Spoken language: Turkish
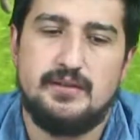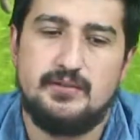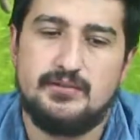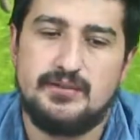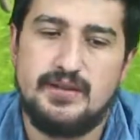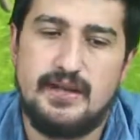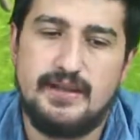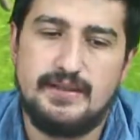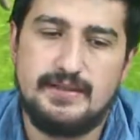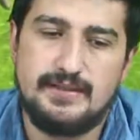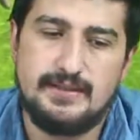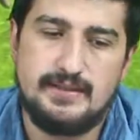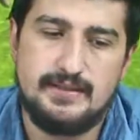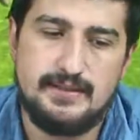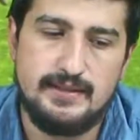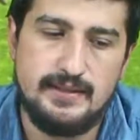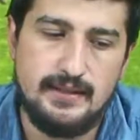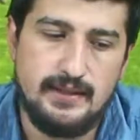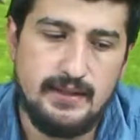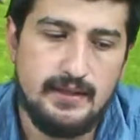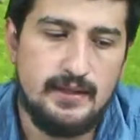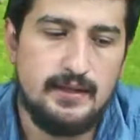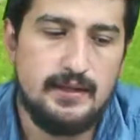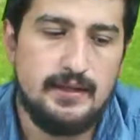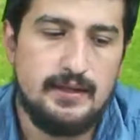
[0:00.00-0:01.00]
Özellikle hani
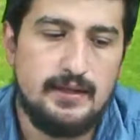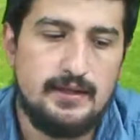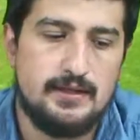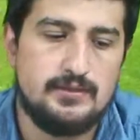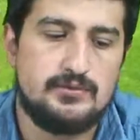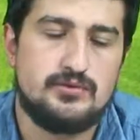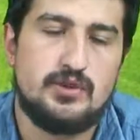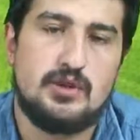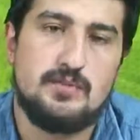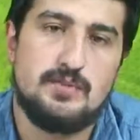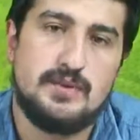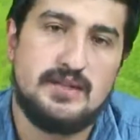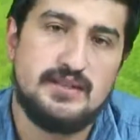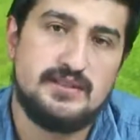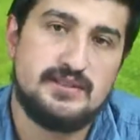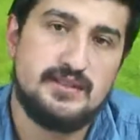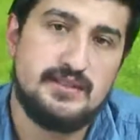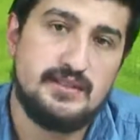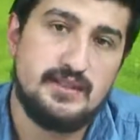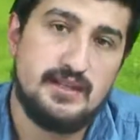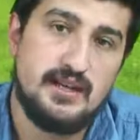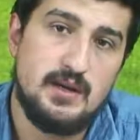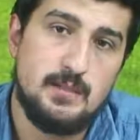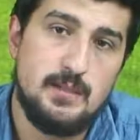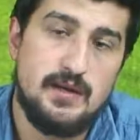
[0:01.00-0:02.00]
e, son maçta
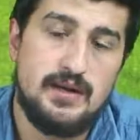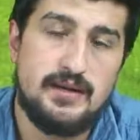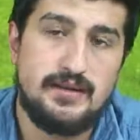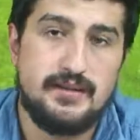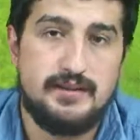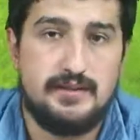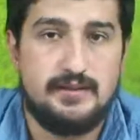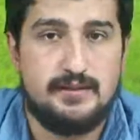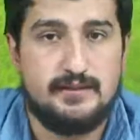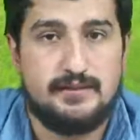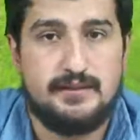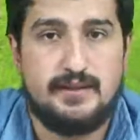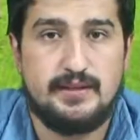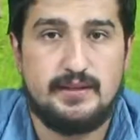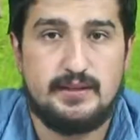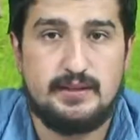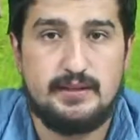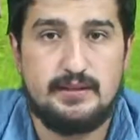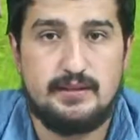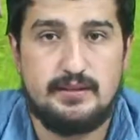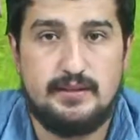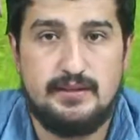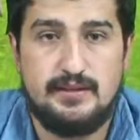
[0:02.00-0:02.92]
hani Kamara'yı tek